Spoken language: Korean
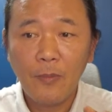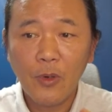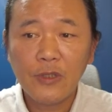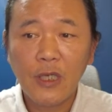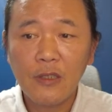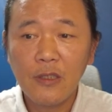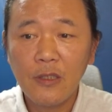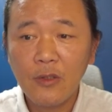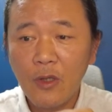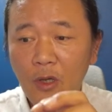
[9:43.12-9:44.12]

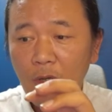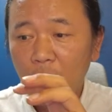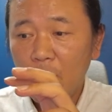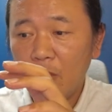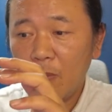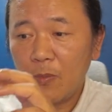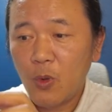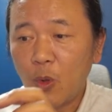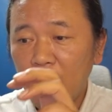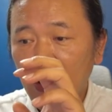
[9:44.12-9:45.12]
복사는
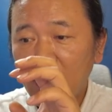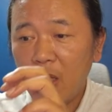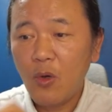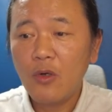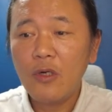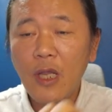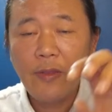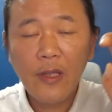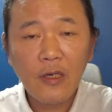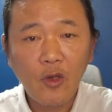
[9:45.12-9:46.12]
동일한 내용을
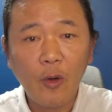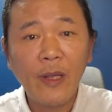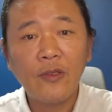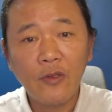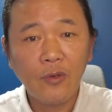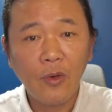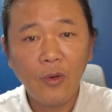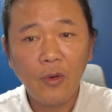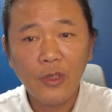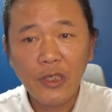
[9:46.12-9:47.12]
하나를 더 만드는
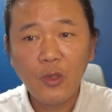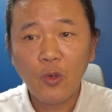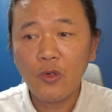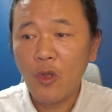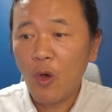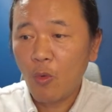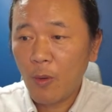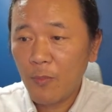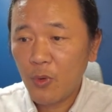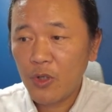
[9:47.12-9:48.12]
거고 이동은
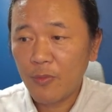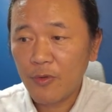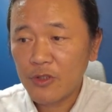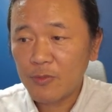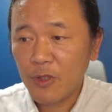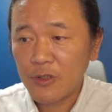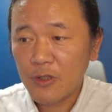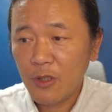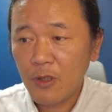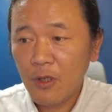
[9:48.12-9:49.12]
원본이
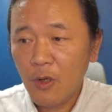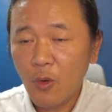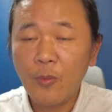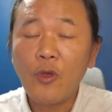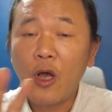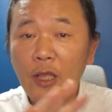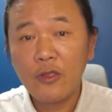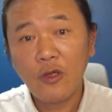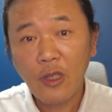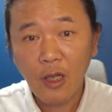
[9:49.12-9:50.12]
없어지면서
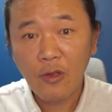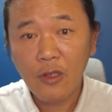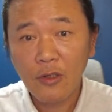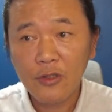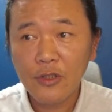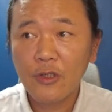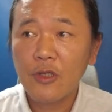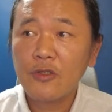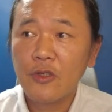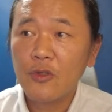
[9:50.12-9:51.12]
옮겨가는 형태가 되는 거죠.
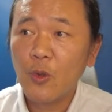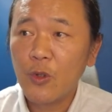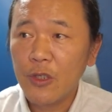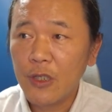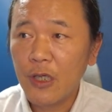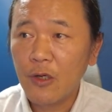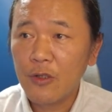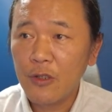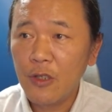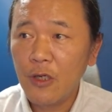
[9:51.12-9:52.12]
그래서 저는
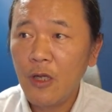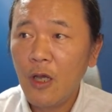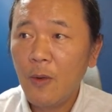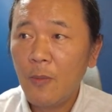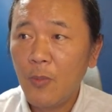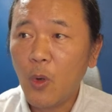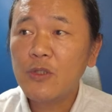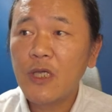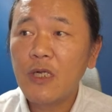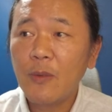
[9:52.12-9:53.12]
이거를
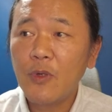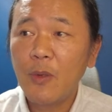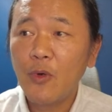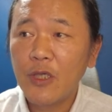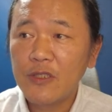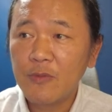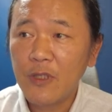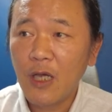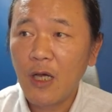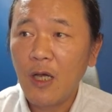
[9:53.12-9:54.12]
복사를 한번
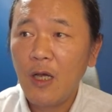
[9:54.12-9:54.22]
해보겠습니다.